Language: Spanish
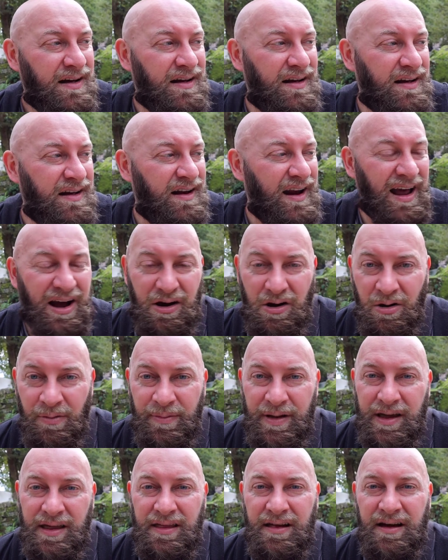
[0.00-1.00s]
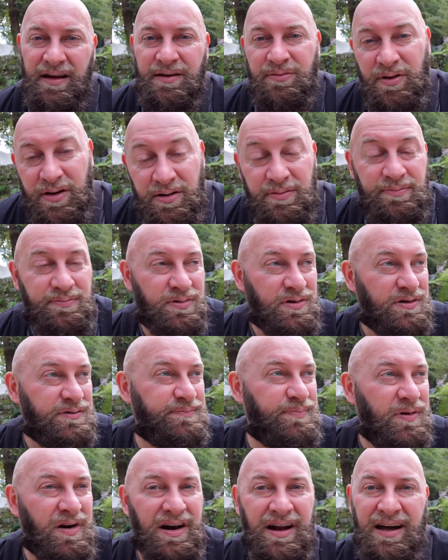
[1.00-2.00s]
eh, la comida y bueno,
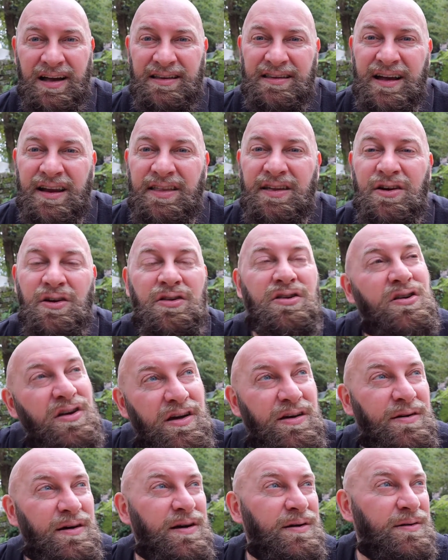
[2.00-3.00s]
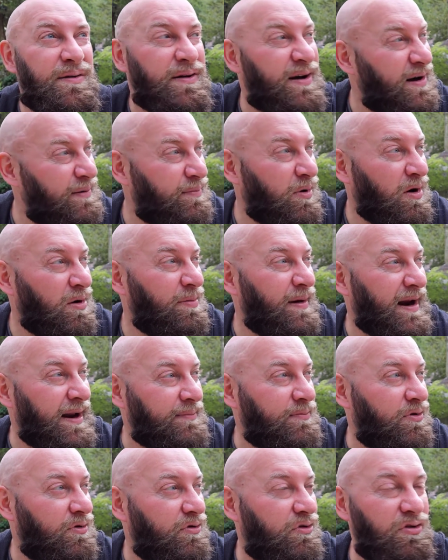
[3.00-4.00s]
pues por la tarde noche eh,
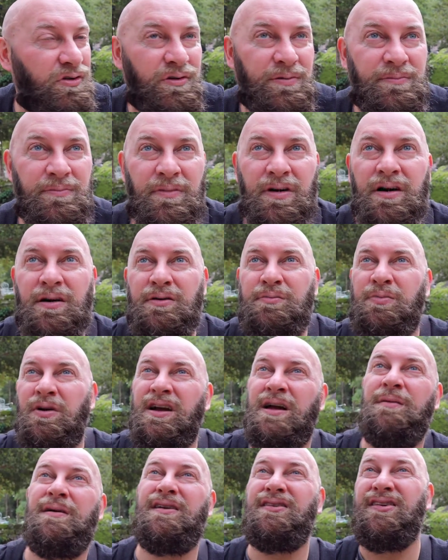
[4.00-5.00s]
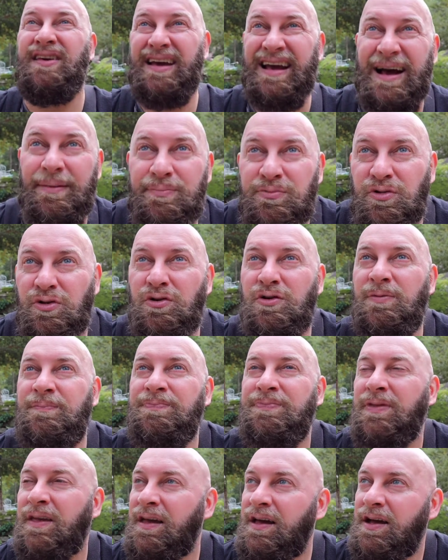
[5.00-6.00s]
volveremos, voy a ver si capto
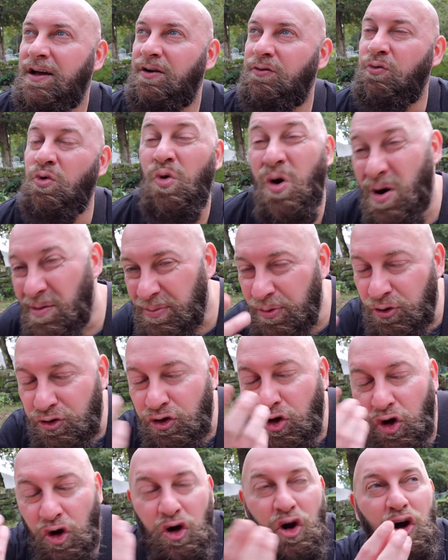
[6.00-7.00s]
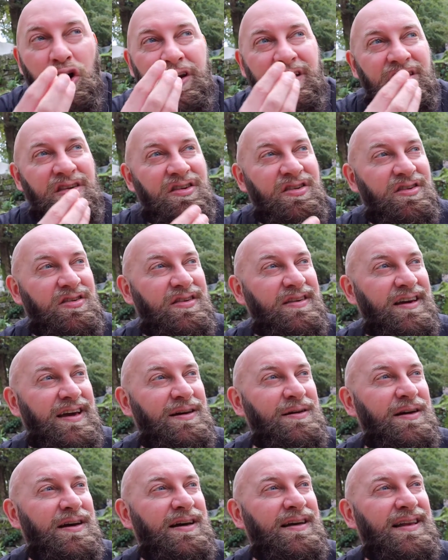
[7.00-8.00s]
nuevos colores
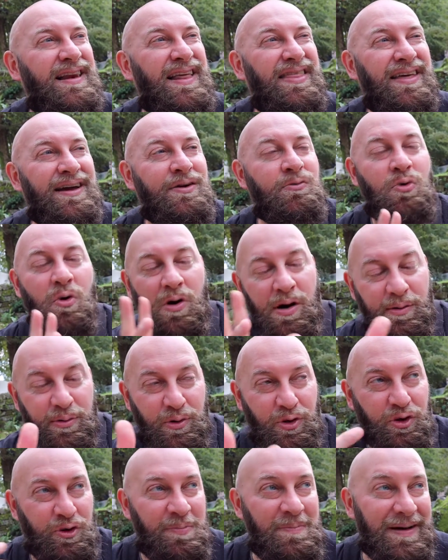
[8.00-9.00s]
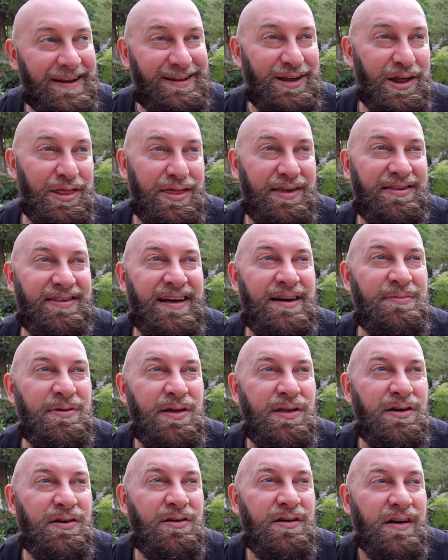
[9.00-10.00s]
que le den nuevos matices al
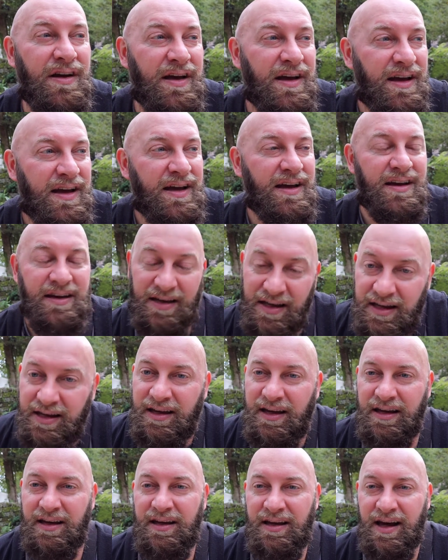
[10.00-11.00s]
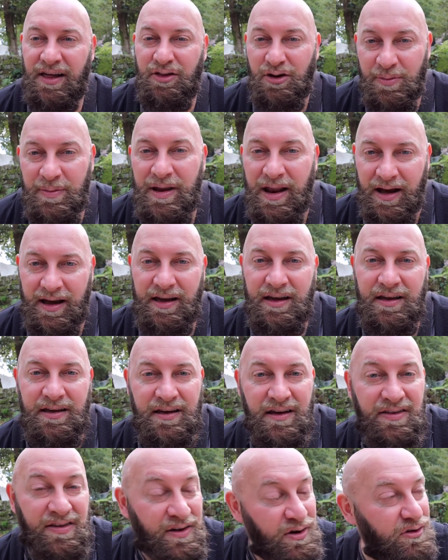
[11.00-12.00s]
vídeo y a dormir aquí.
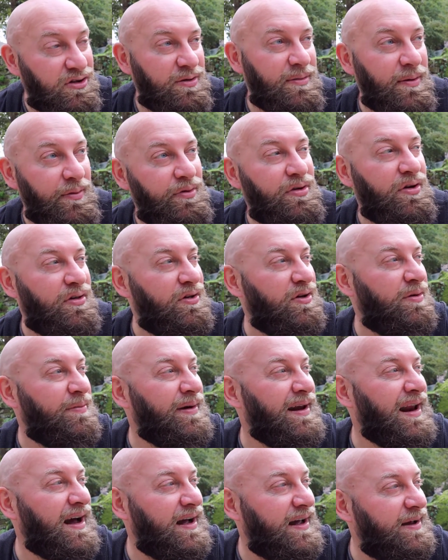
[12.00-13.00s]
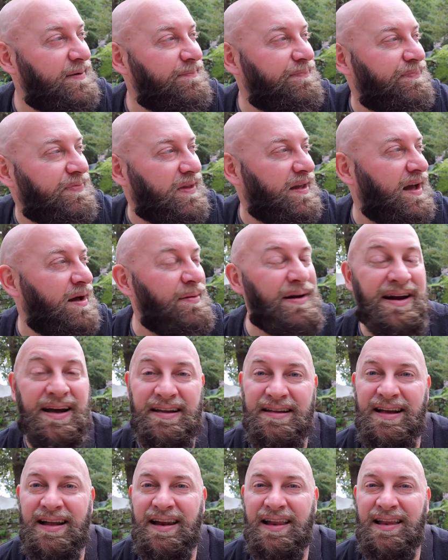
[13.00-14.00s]
Esta noche vamos a dormir aquí a ver
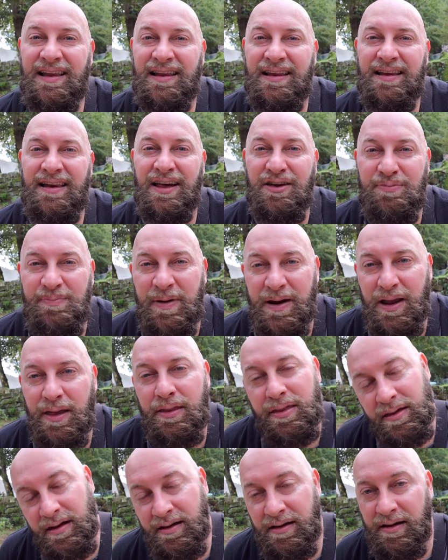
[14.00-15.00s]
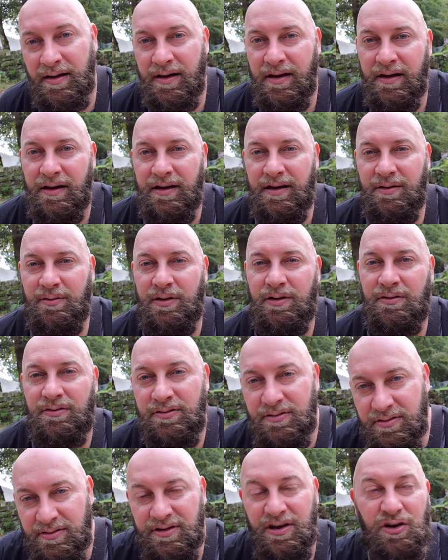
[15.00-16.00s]
qué tal la experiencia y
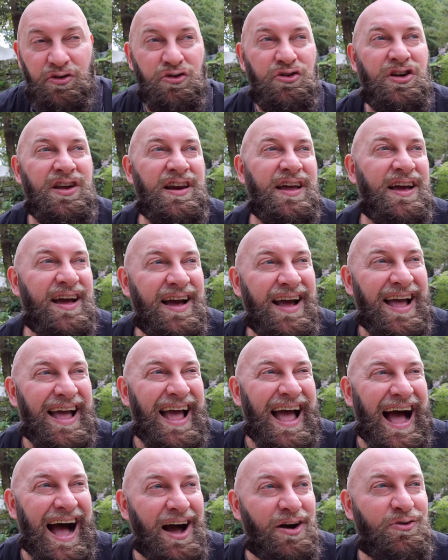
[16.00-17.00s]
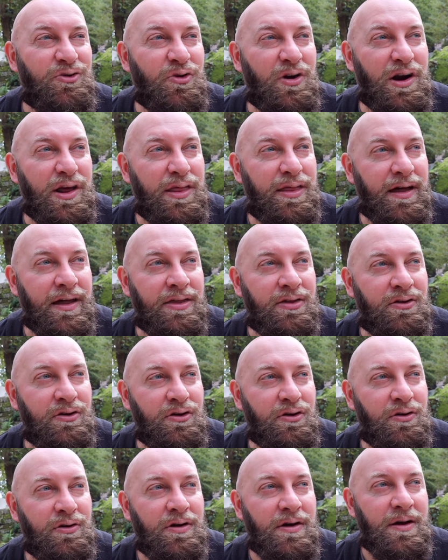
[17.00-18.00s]
bueno, ya os iré
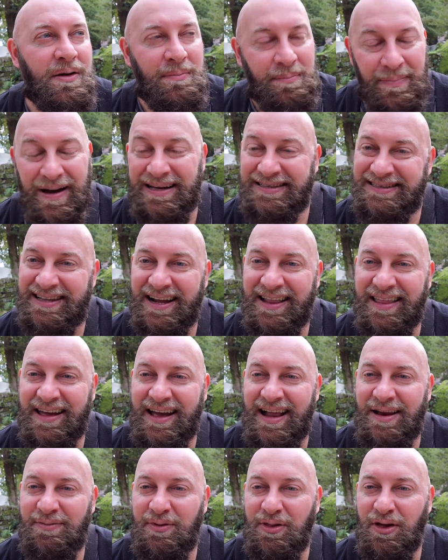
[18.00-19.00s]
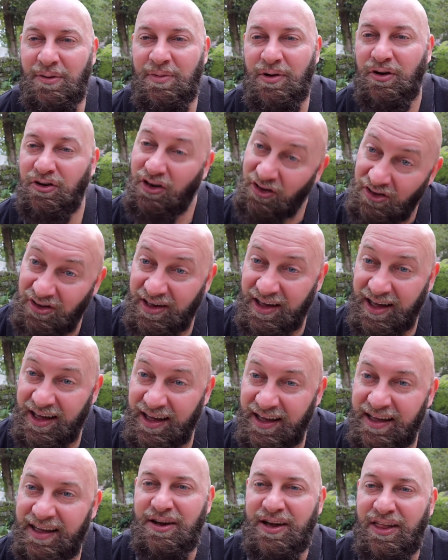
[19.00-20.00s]
actualizando más tarde en el vídeo, amigos. Así
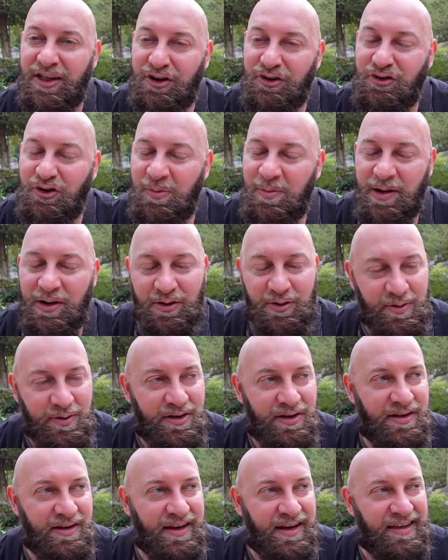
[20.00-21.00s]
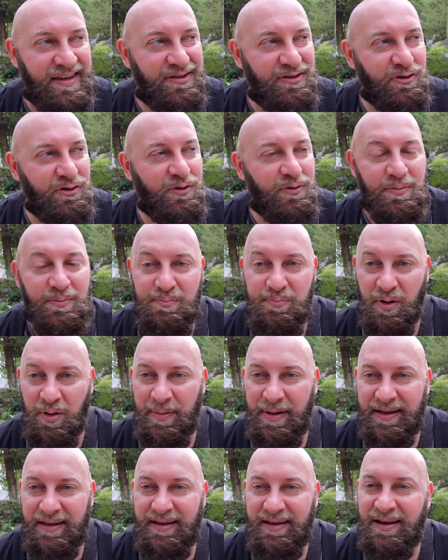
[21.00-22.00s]
que quedaros conmigo, que esto
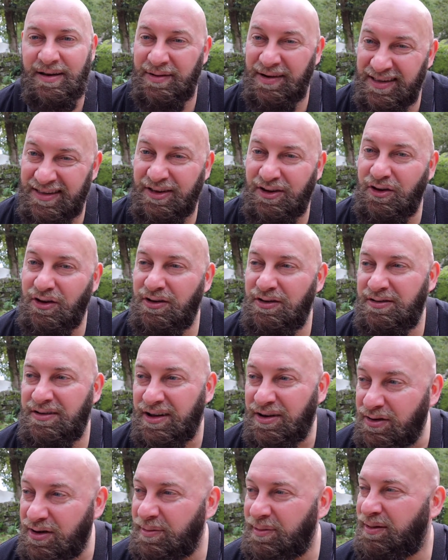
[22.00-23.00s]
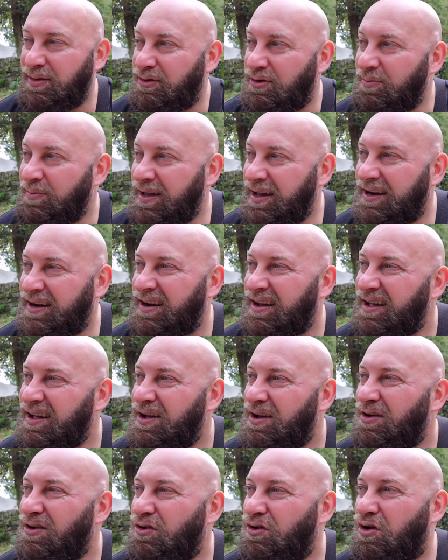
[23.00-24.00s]
promete. La verdad es que hoy creo que voy a dormir
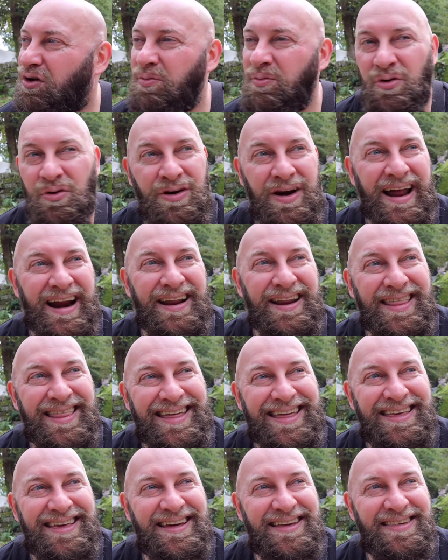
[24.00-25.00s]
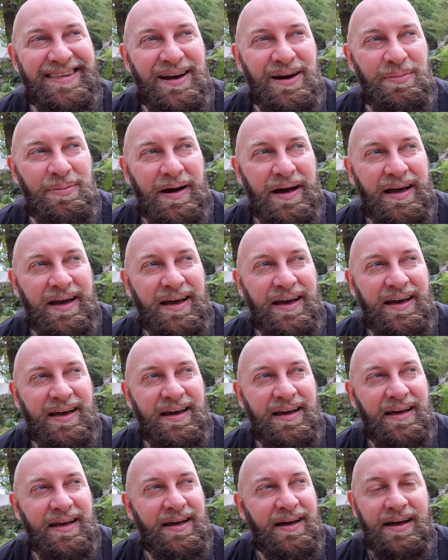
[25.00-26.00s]
como una ardilla
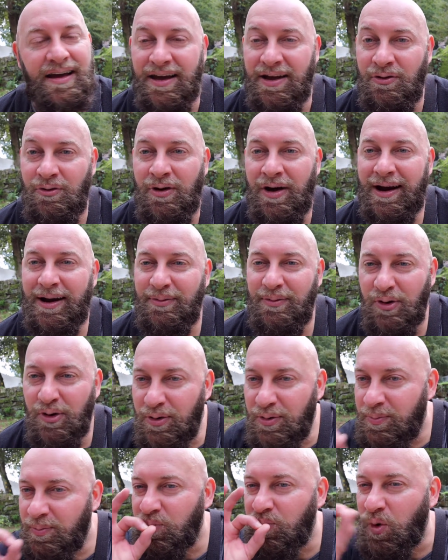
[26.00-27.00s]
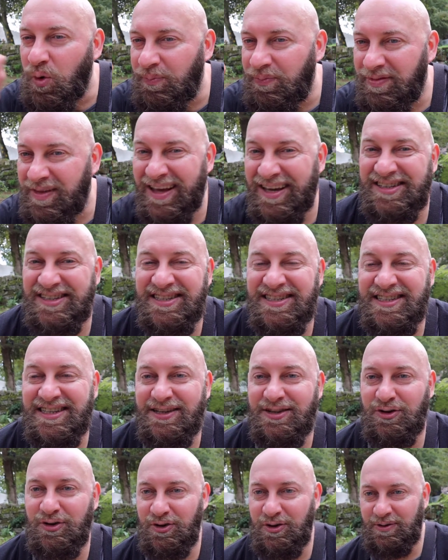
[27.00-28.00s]
salvaje en un árbol
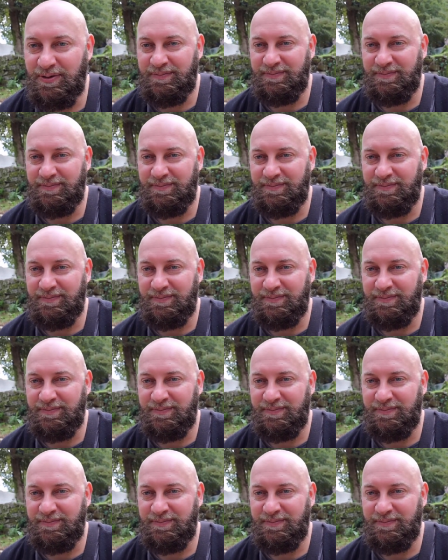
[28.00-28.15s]
exquisito.